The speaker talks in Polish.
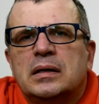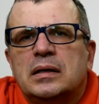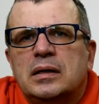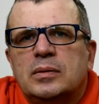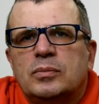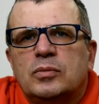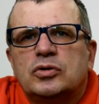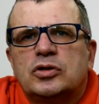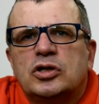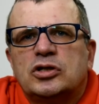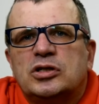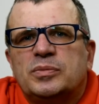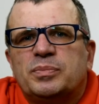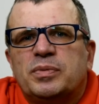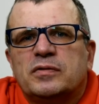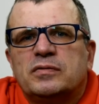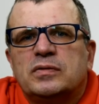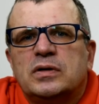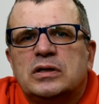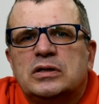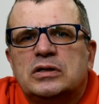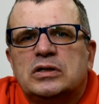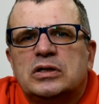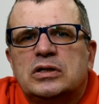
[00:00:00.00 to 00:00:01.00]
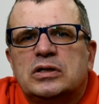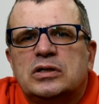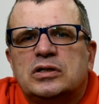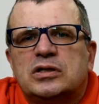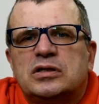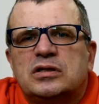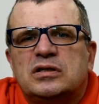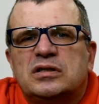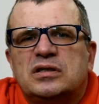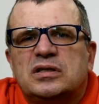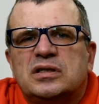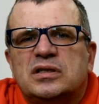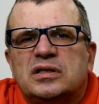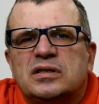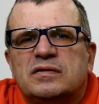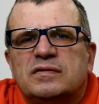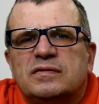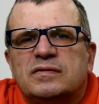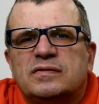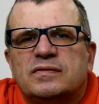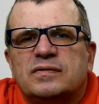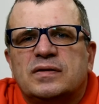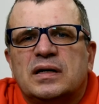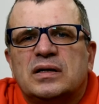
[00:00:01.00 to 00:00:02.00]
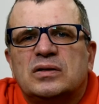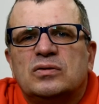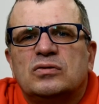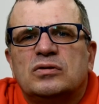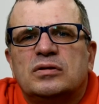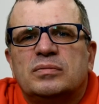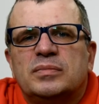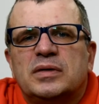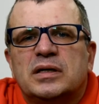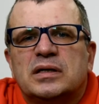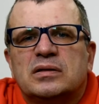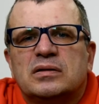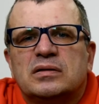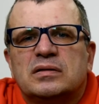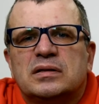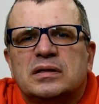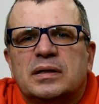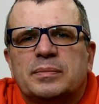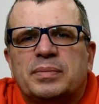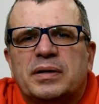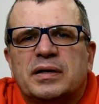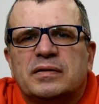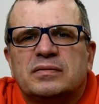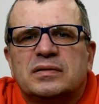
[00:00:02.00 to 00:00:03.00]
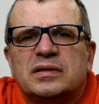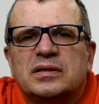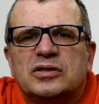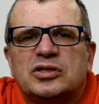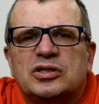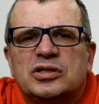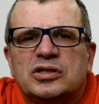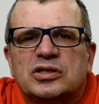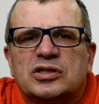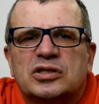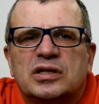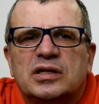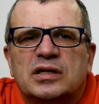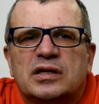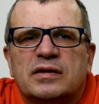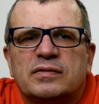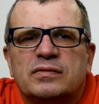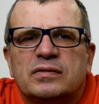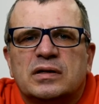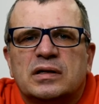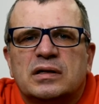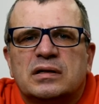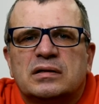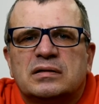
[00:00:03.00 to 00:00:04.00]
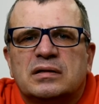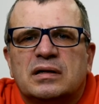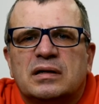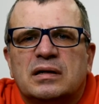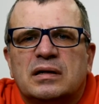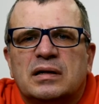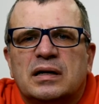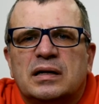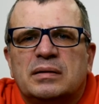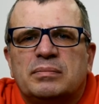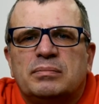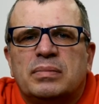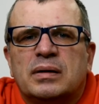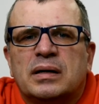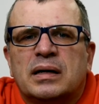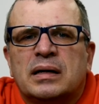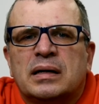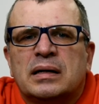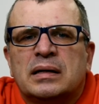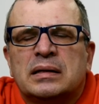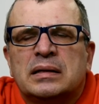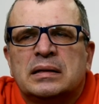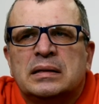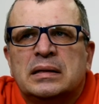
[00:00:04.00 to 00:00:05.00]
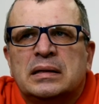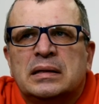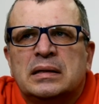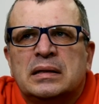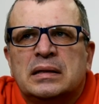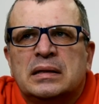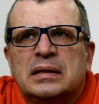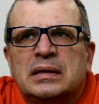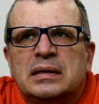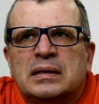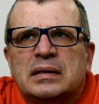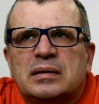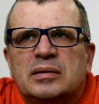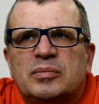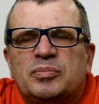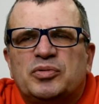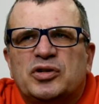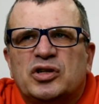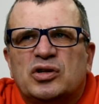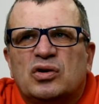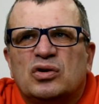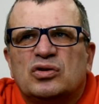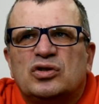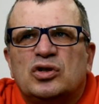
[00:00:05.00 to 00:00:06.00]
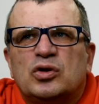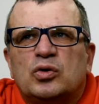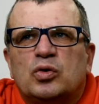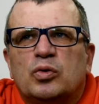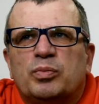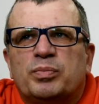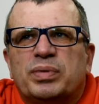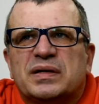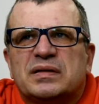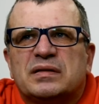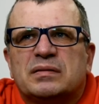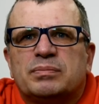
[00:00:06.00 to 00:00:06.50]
i muszę Ci powiedzieć, według mnie to jest naprawdę ciężki kawałek z chleba przychodzi kupa